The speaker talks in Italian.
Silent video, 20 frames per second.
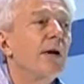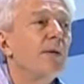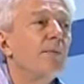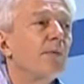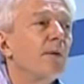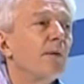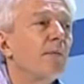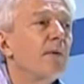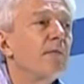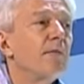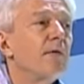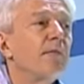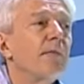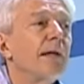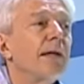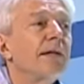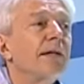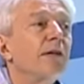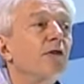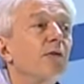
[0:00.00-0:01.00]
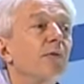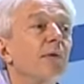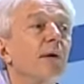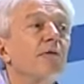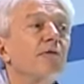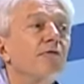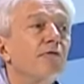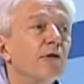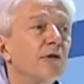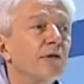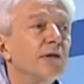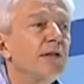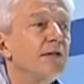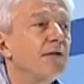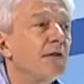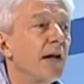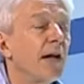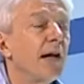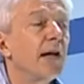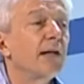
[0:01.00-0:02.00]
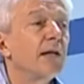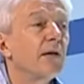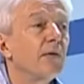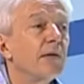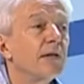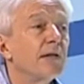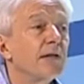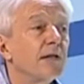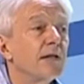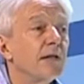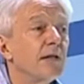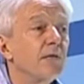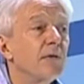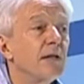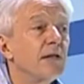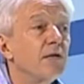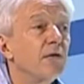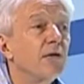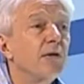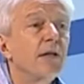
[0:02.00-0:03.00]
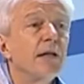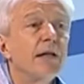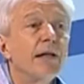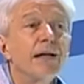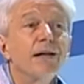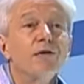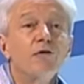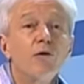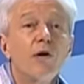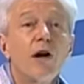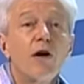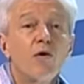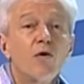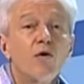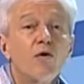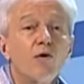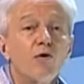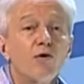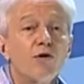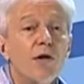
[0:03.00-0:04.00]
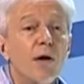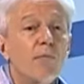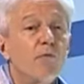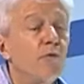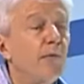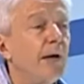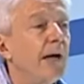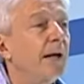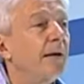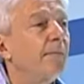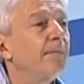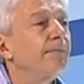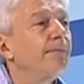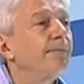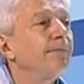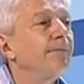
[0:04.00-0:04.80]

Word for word: e probabilmente dobbiamo fronteggiare anche questa situazione che ancora non conosciamo bene.